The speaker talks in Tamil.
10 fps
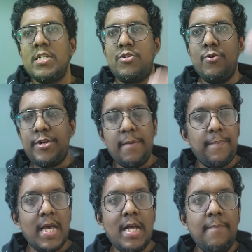
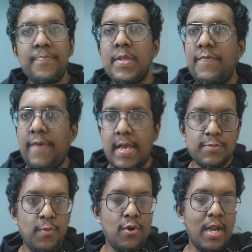யூடியூப்ல
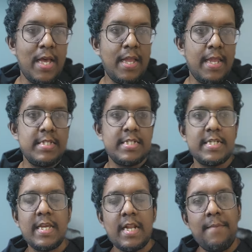ஃபேஸ்புக்ல
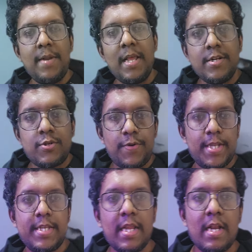இன்ஸ்டாகிராம்ல
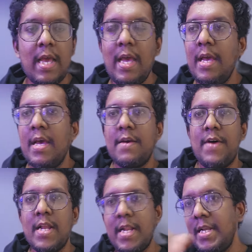ட்விட்டர்ல
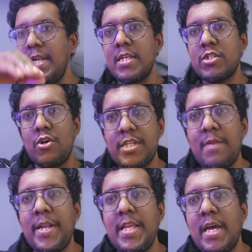வேற என்னென்ன சோசியல்
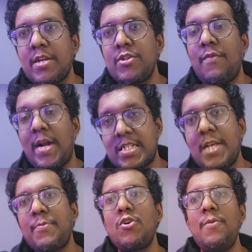மீடியா இருக்குதோ
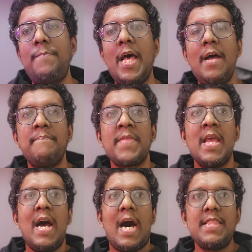வாட்ஸ்அப் குரூப்ல
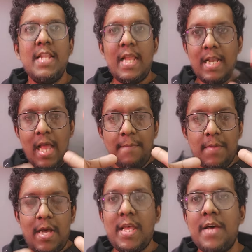அதுல எல்லாம்
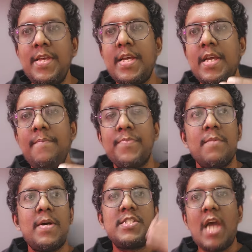அதாவது
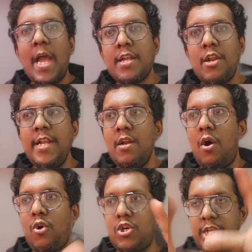ஜாக்லின்
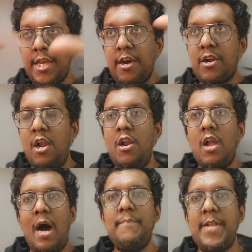ரசிகர்கள்
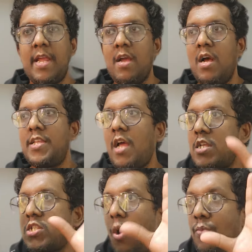அப்படி
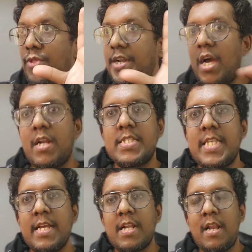இந்தியாவில் சௌந்தர்யா
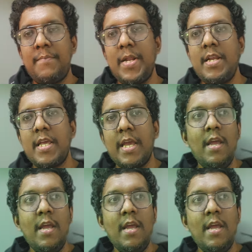ரசிகர்கள் அப்படின்னு